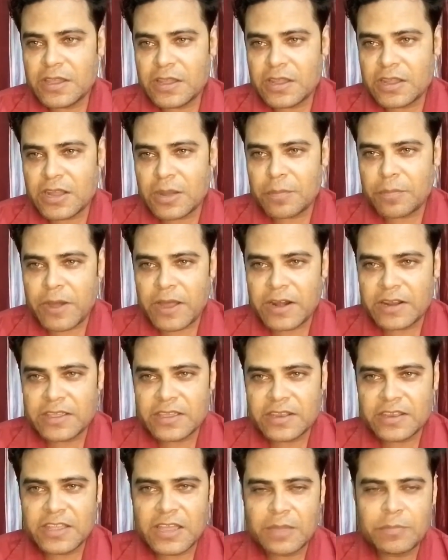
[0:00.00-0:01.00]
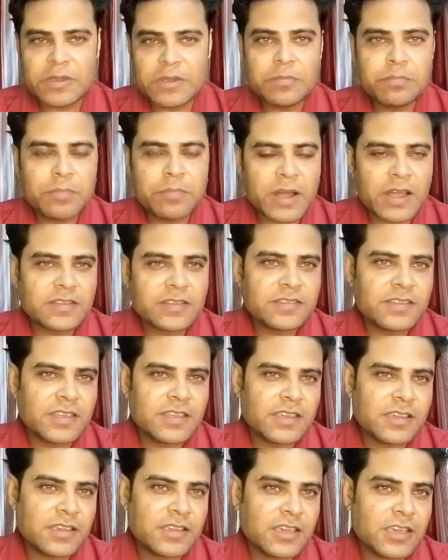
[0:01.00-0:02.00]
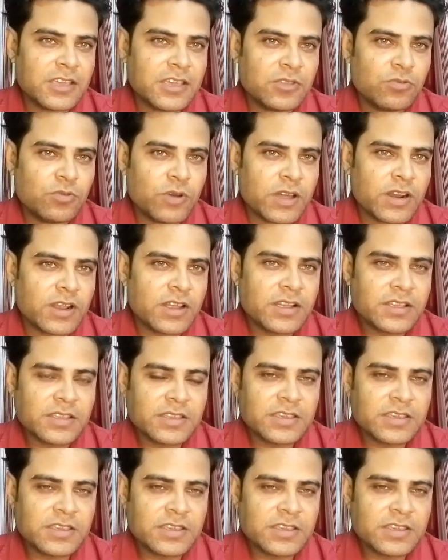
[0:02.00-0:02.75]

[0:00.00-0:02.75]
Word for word: कपाल क्रिया भी बांस से के ही द्वारा